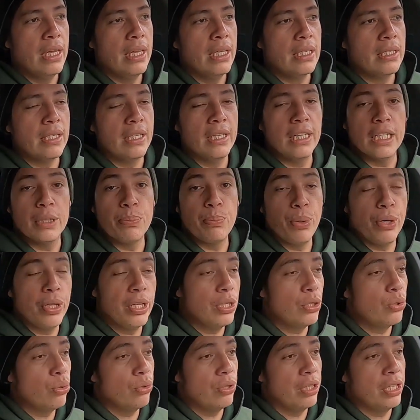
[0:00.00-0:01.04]
este, las
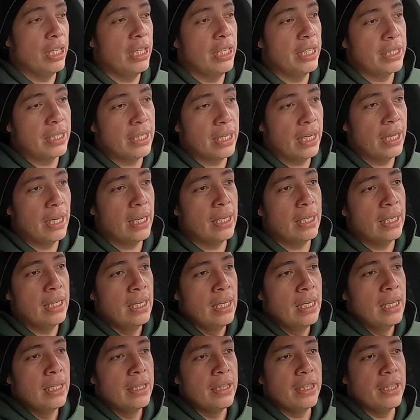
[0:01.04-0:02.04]
puedes utilizar,